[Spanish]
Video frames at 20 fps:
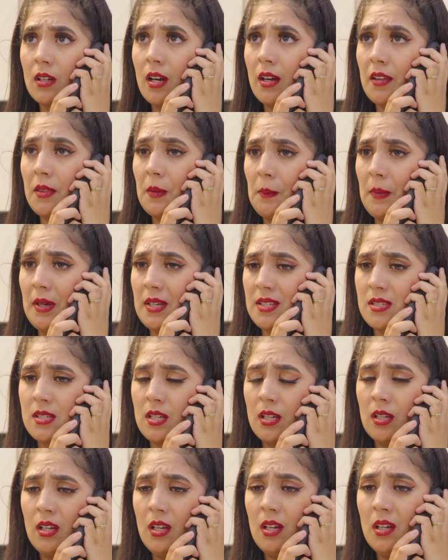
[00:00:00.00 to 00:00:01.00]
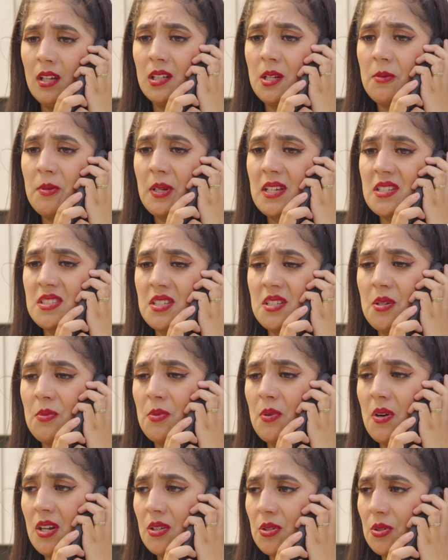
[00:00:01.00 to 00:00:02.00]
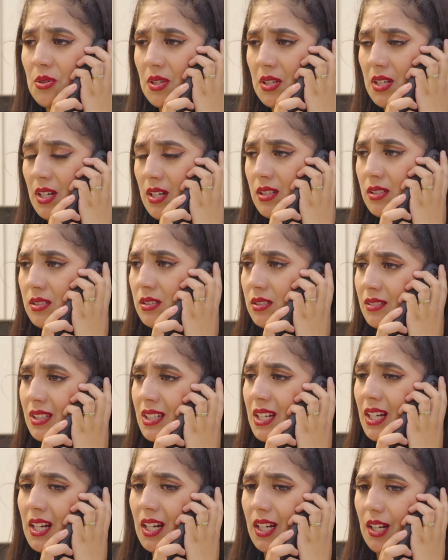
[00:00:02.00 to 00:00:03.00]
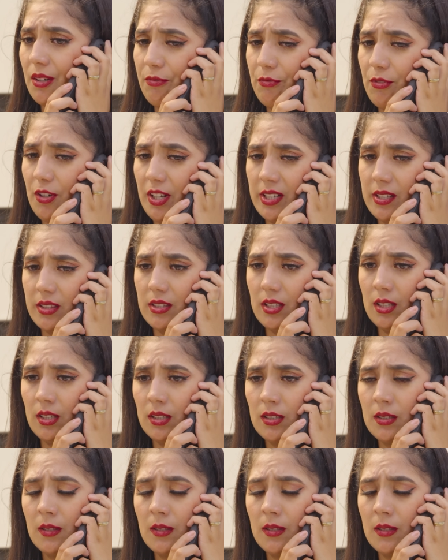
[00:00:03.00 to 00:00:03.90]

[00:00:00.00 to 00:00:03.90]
Además, le vi que se llevó algo de la, de la caja fuerte.